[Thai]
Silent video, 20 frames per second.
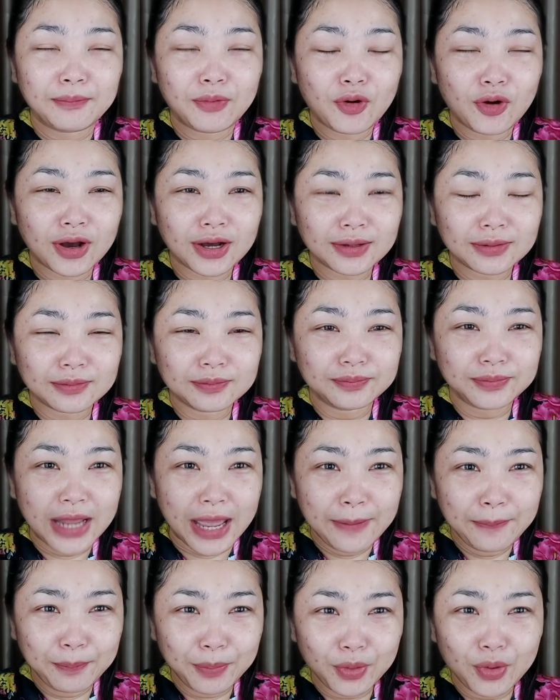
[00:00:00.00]
ปก
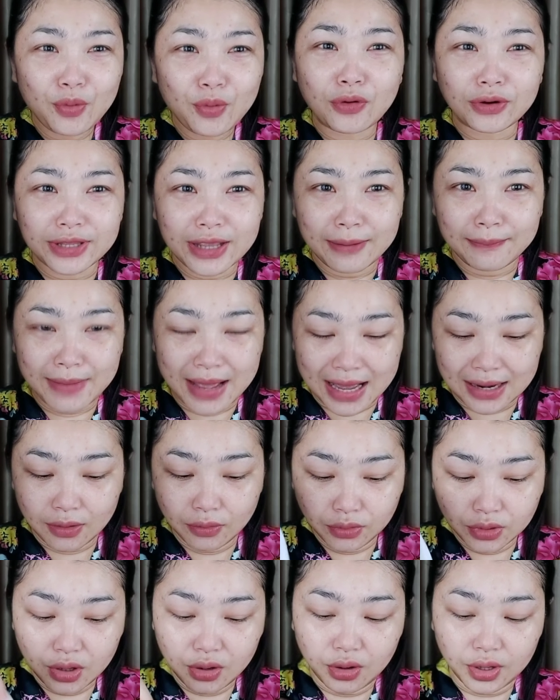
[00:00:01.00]
ได้โปรดอย่ามาร์ก
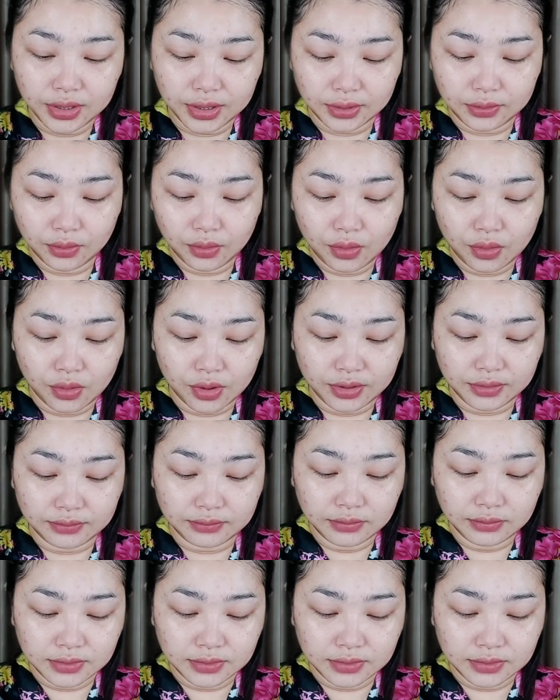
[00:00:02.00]
แล้วนอนค่ะทุกคน